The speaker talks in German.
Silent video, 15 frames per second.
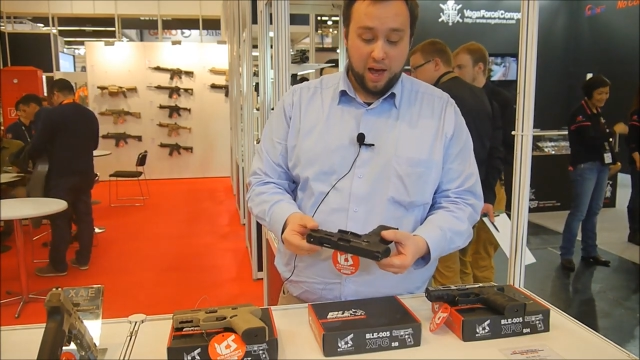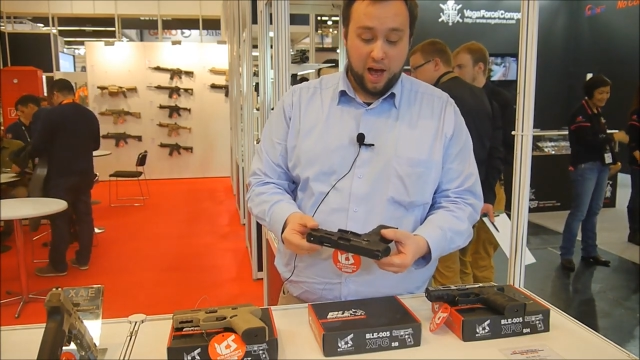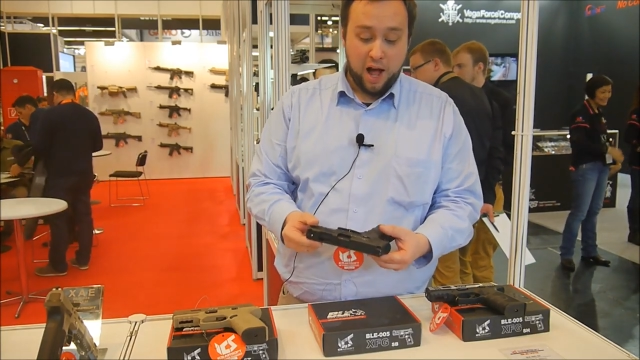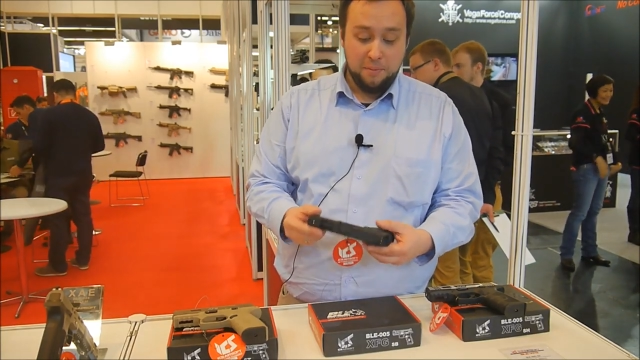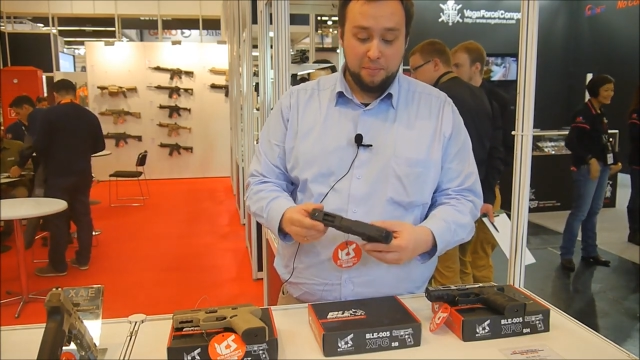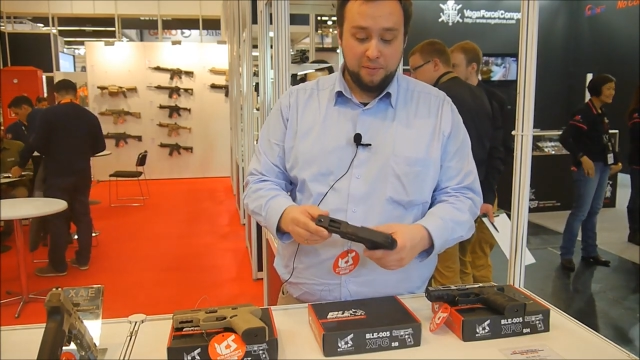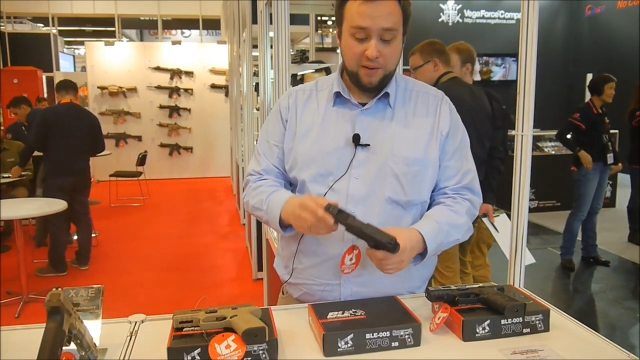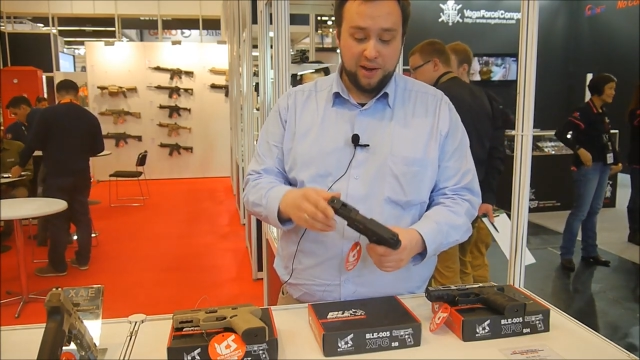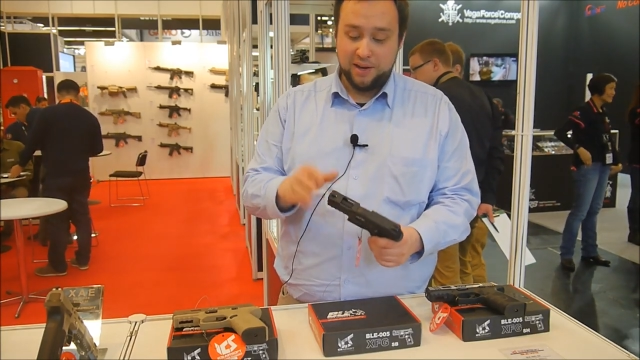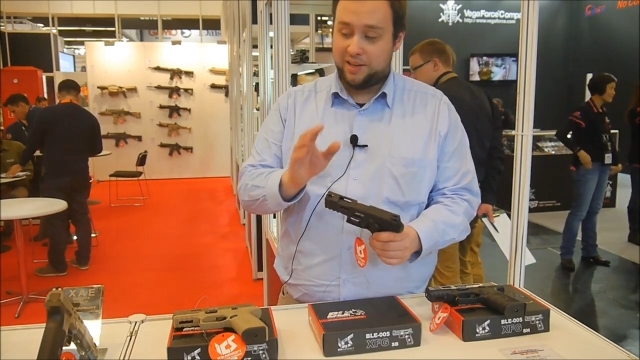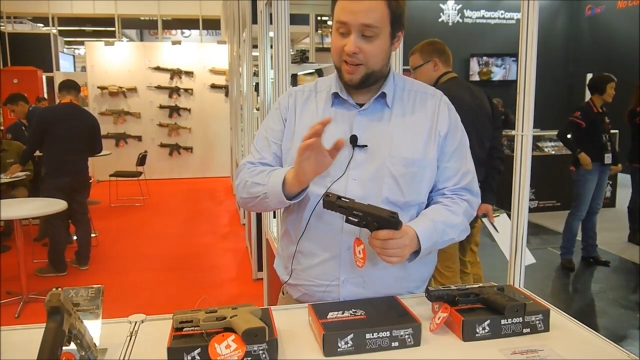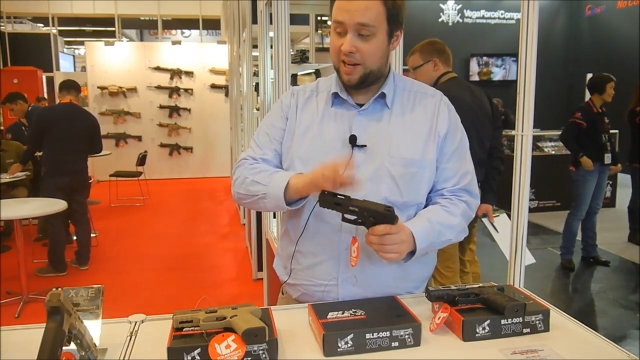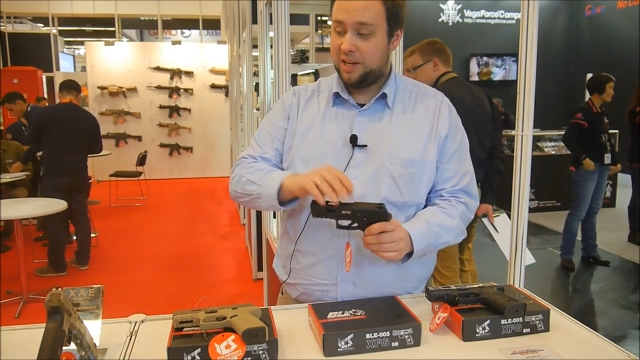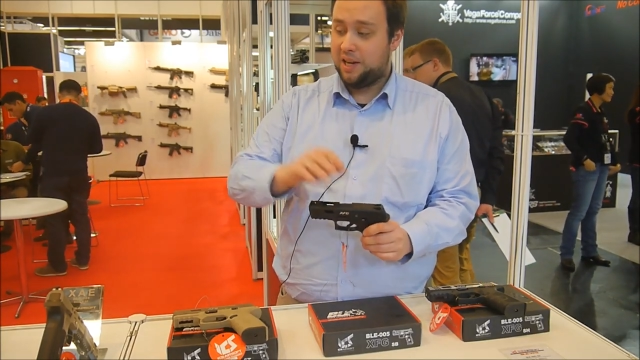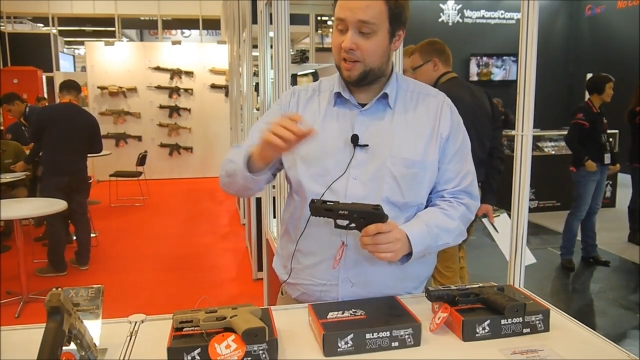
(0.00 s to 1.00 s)
altbewährte
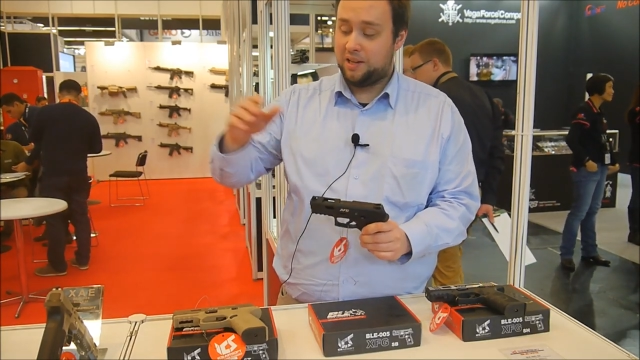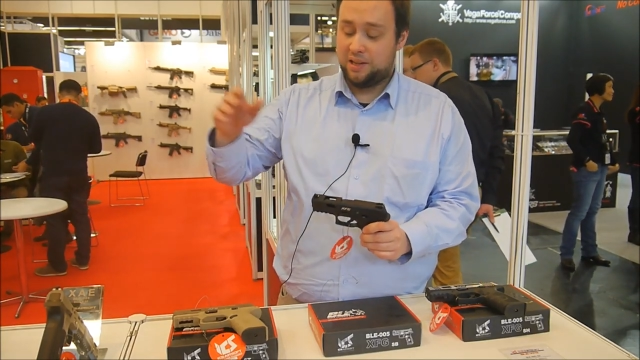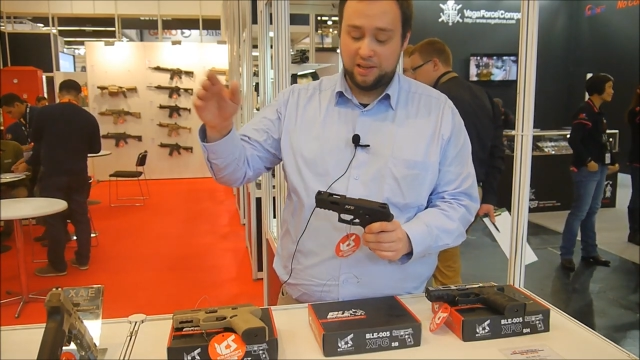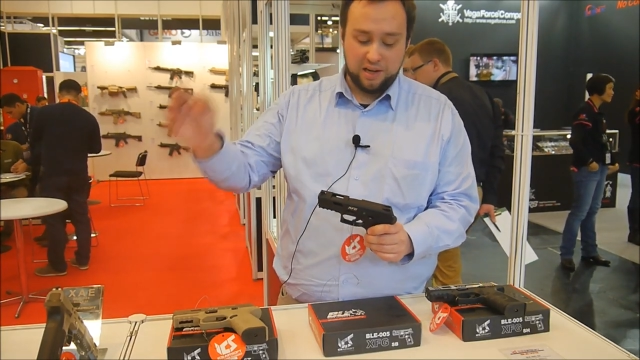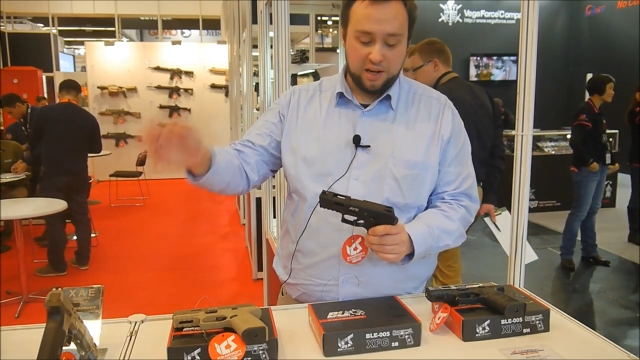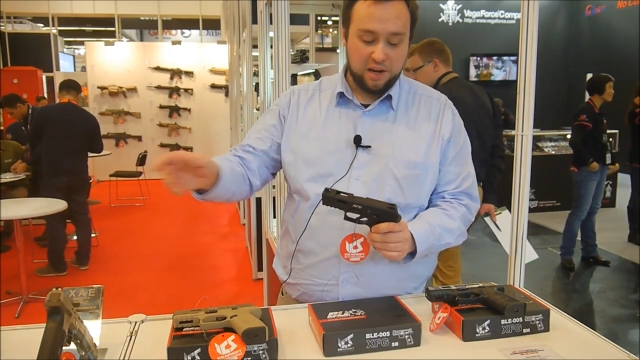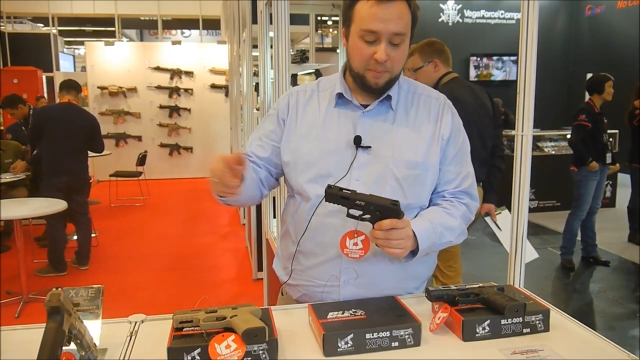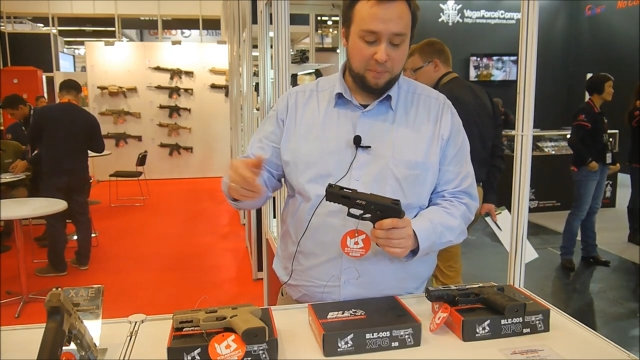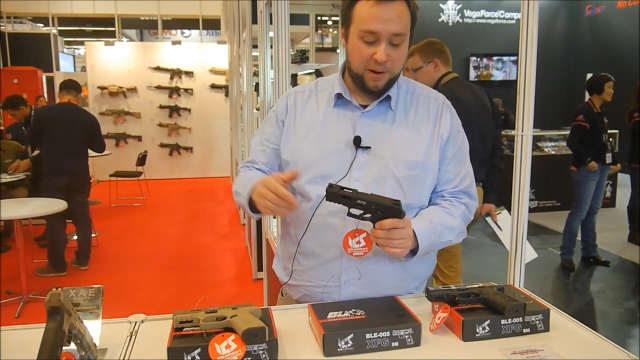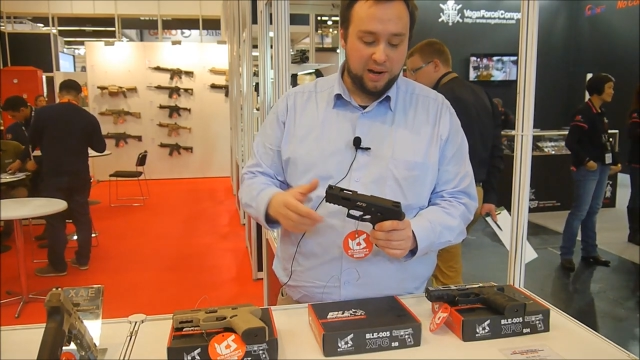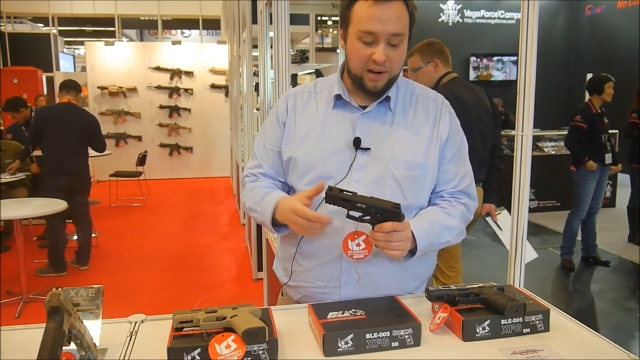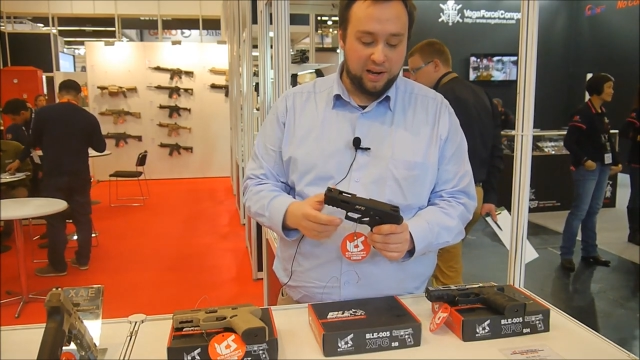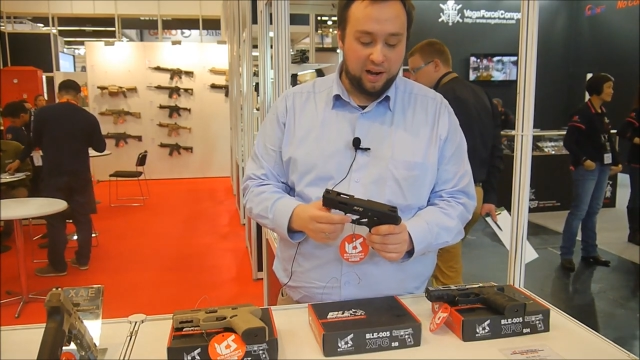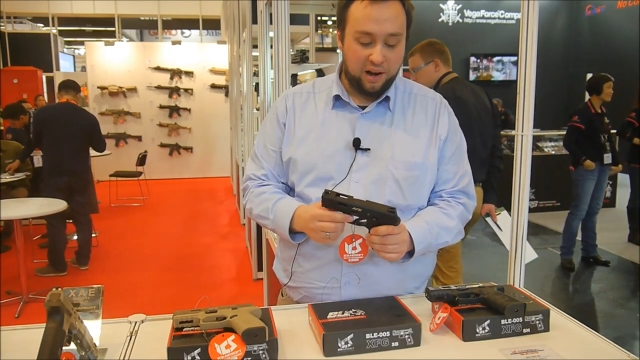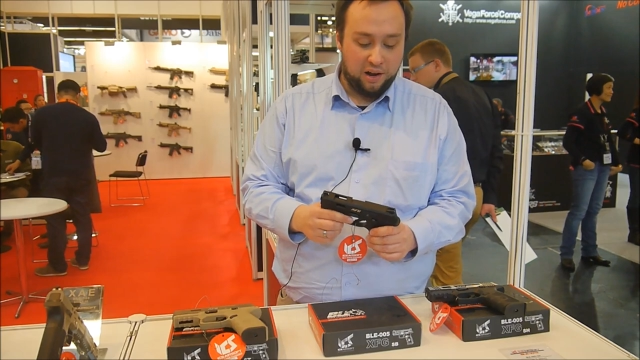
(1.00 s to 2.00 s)
Technik, die sich in der
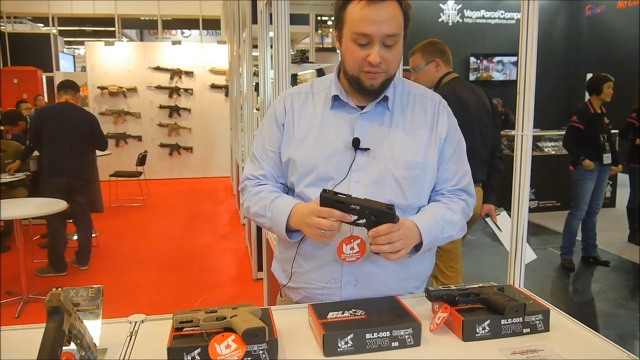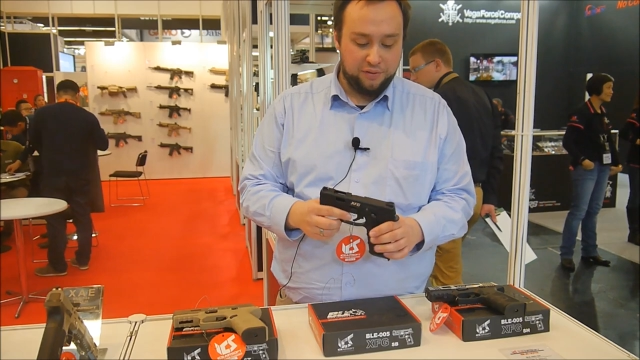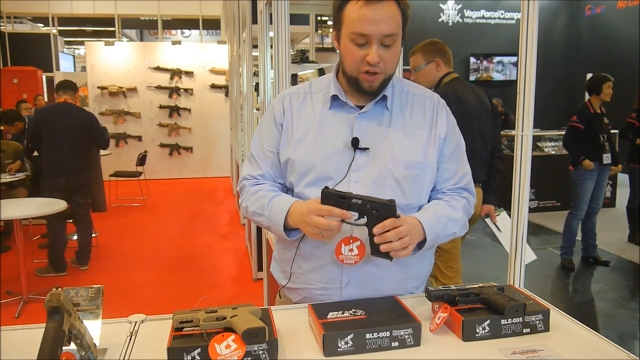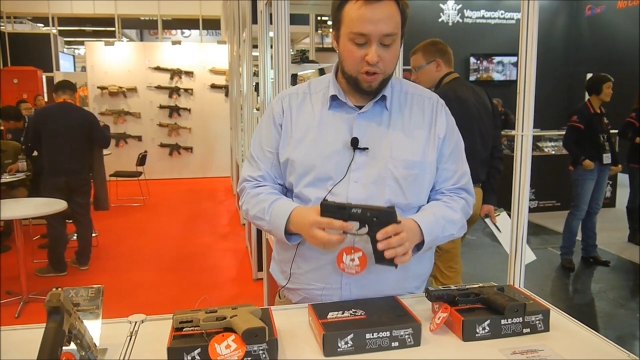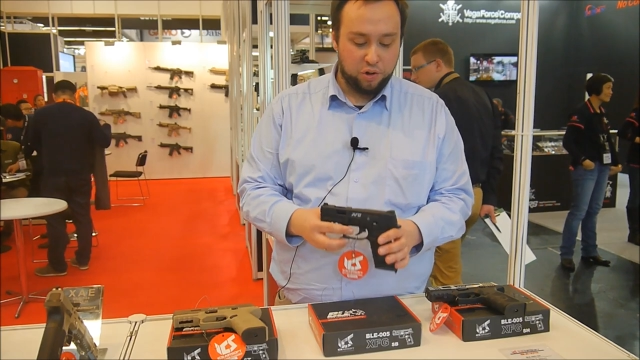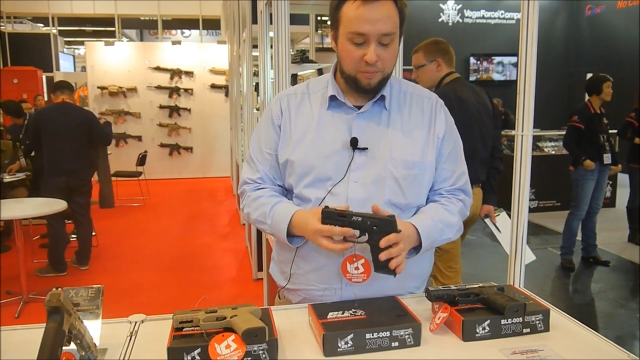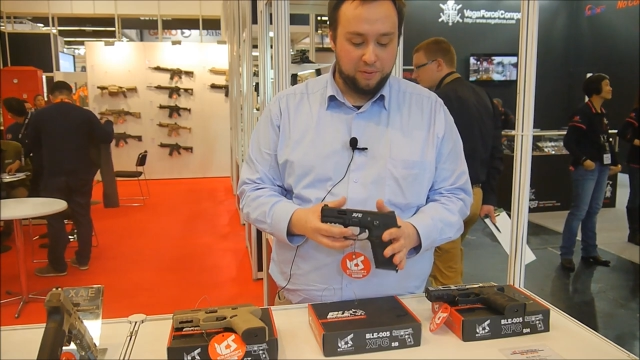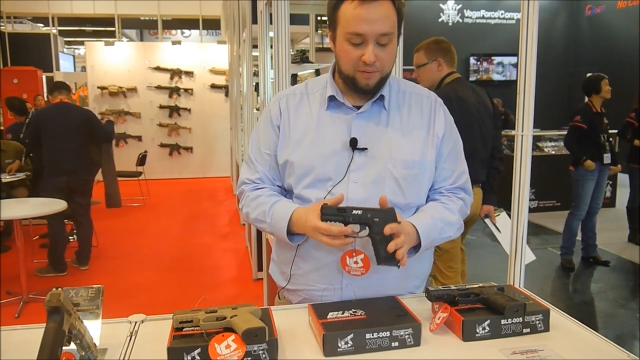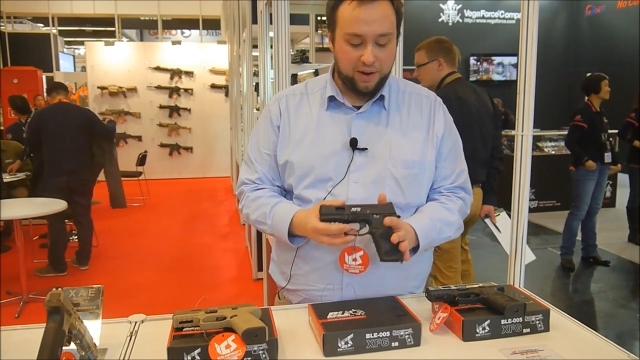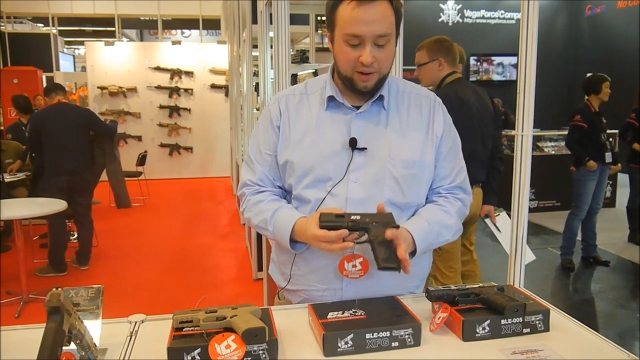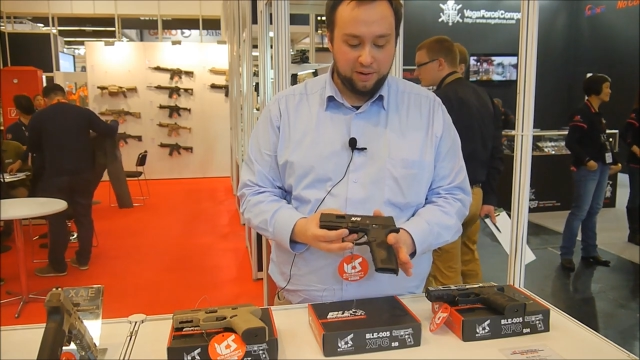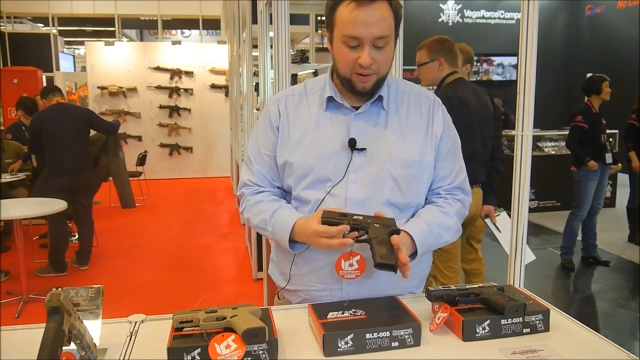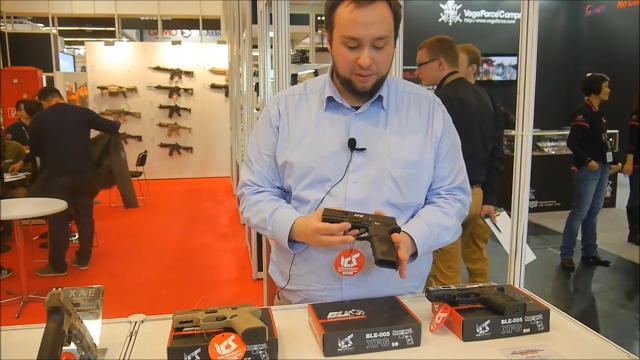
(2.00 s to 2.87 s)
BLE Alpha schon bewährt